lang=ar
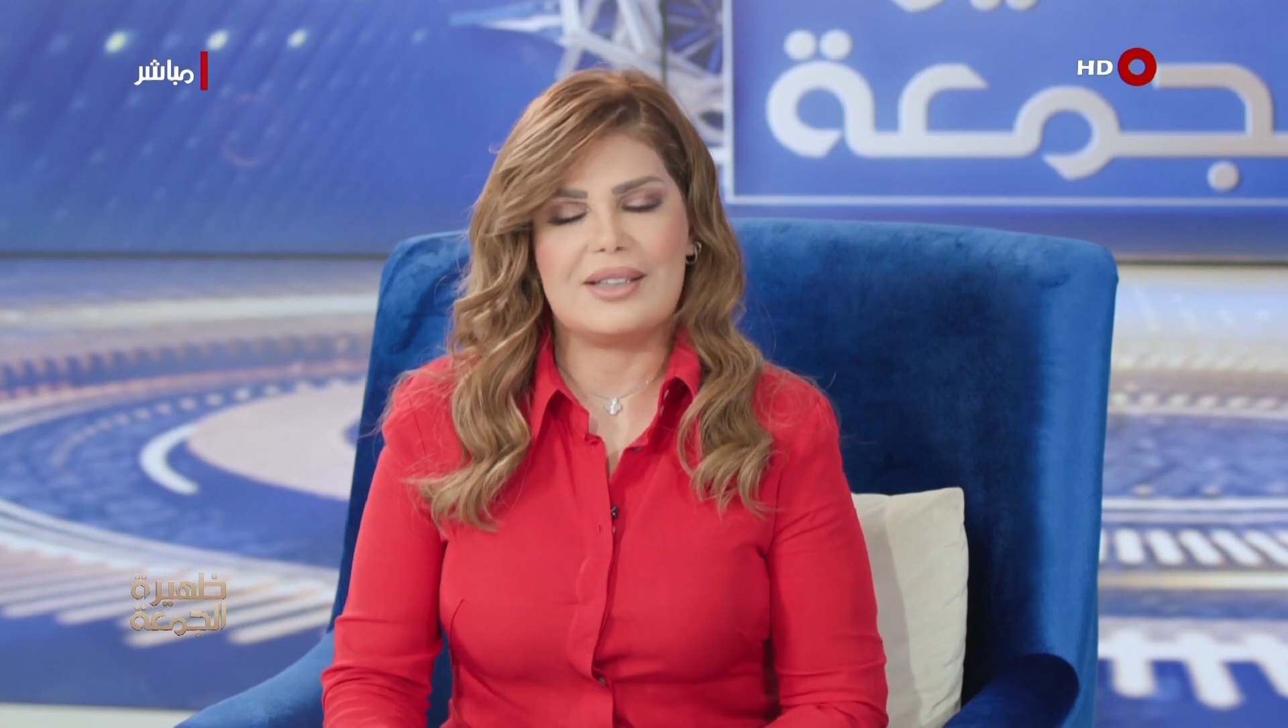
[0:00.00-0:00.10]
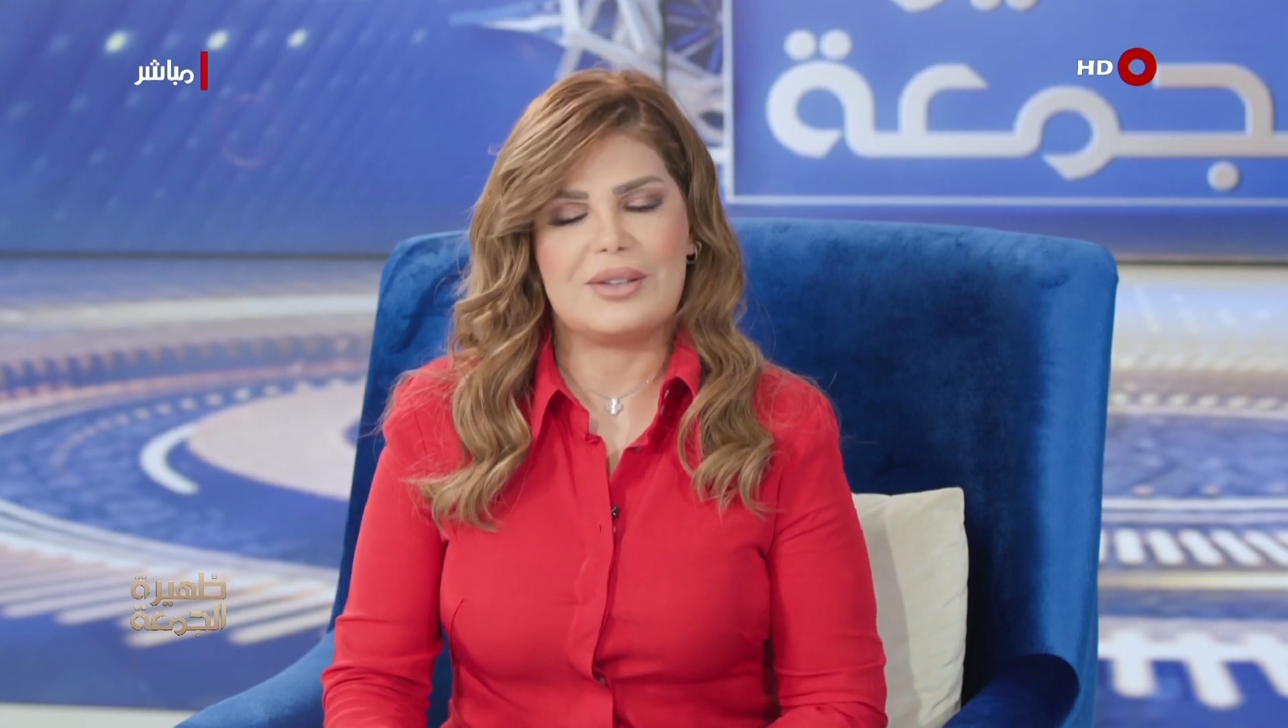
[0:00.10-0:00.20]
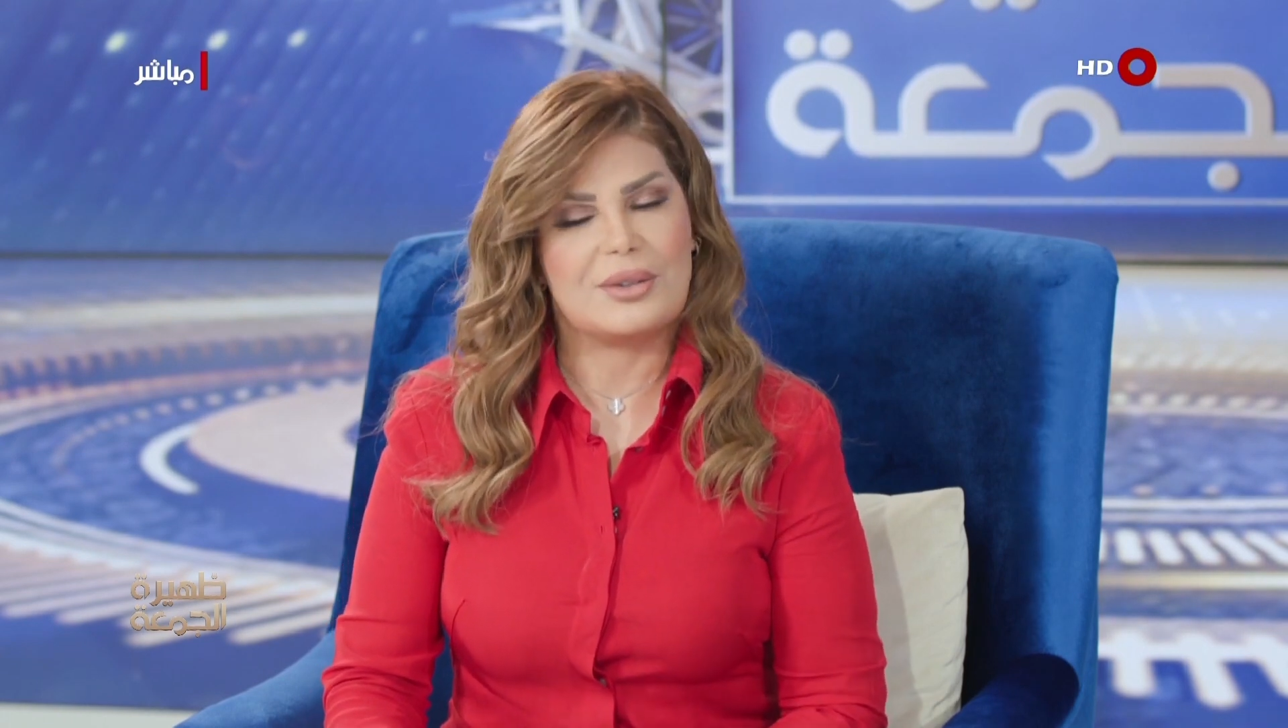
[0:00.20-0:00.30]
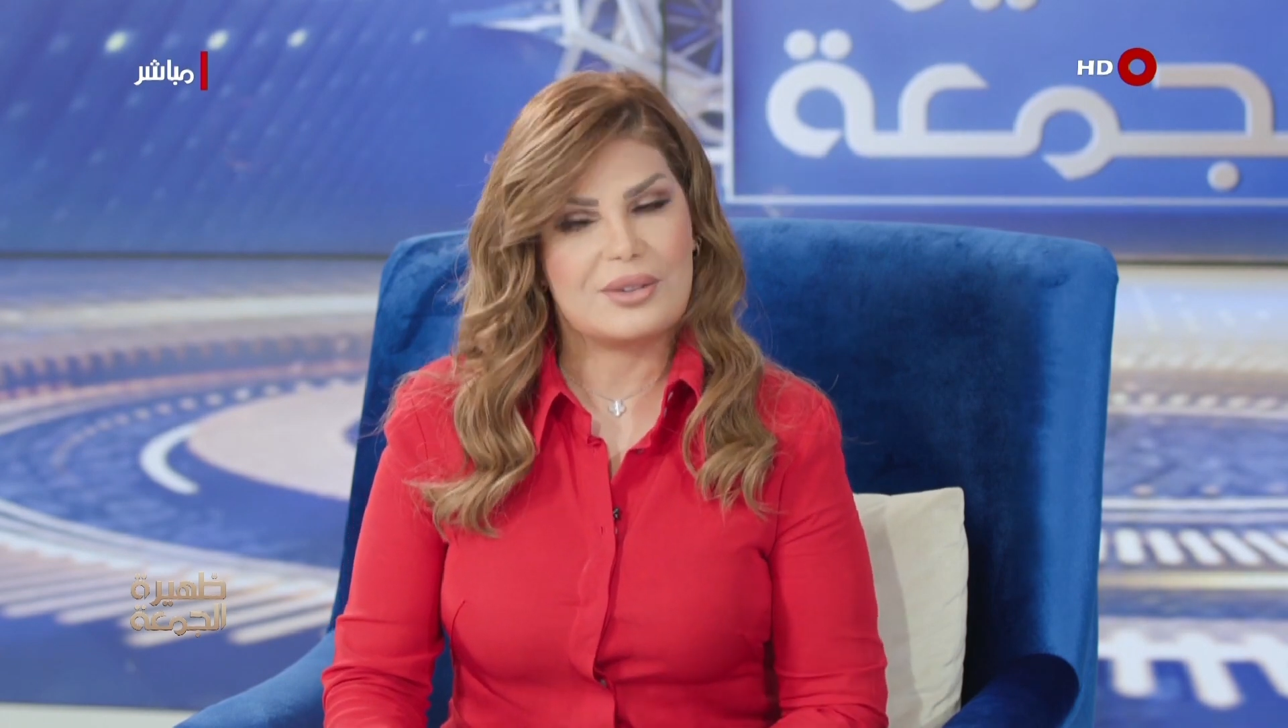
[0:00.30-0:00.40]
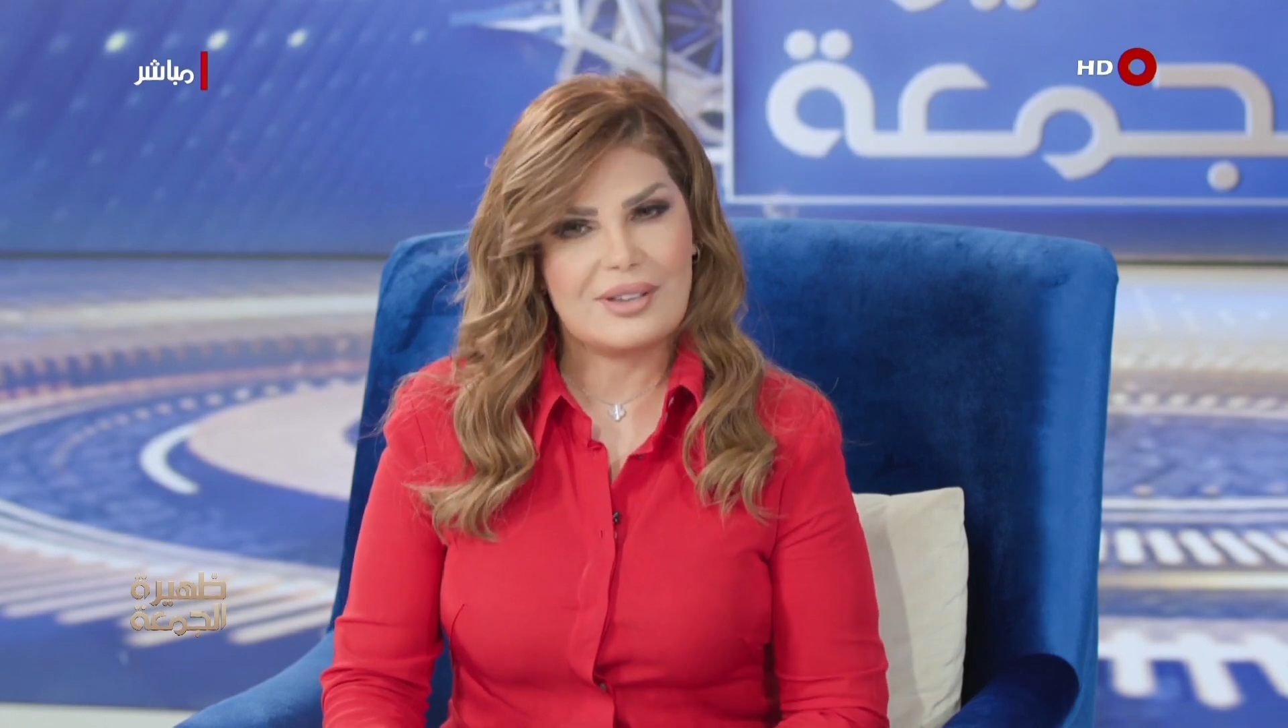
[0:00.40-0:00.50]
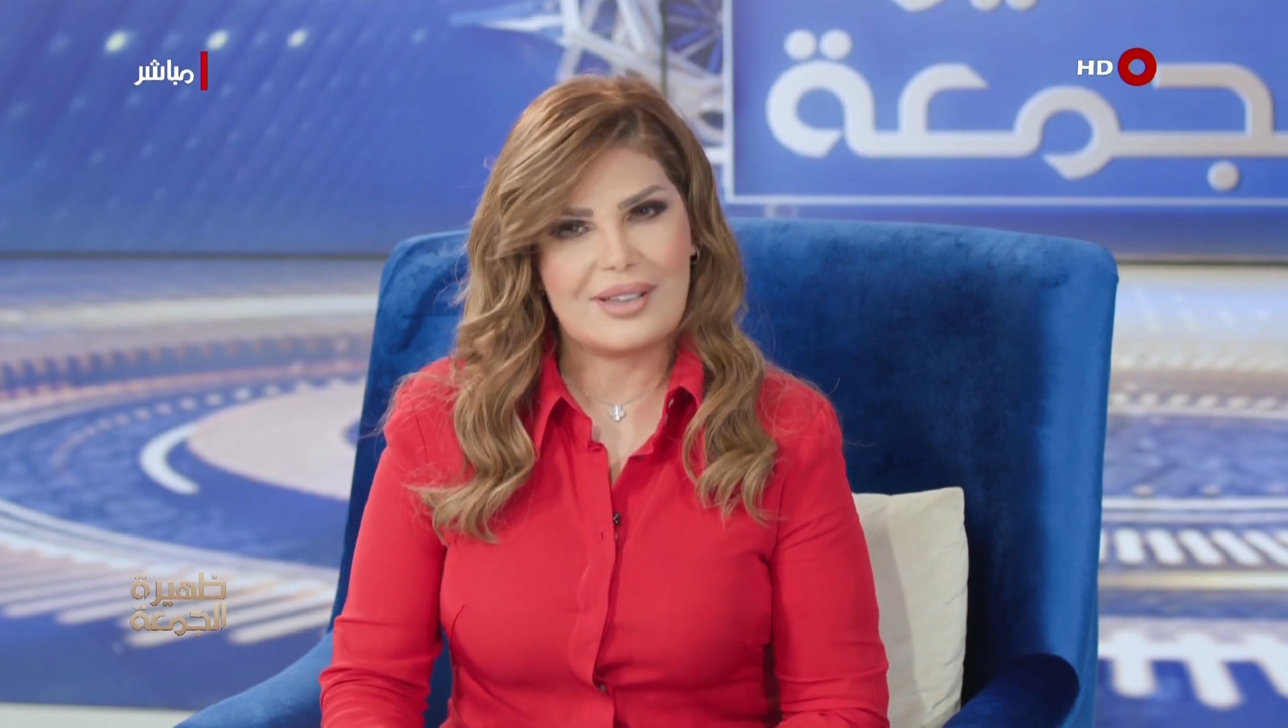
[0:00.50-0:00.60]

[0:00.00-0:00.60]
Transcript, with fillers: الدكتورة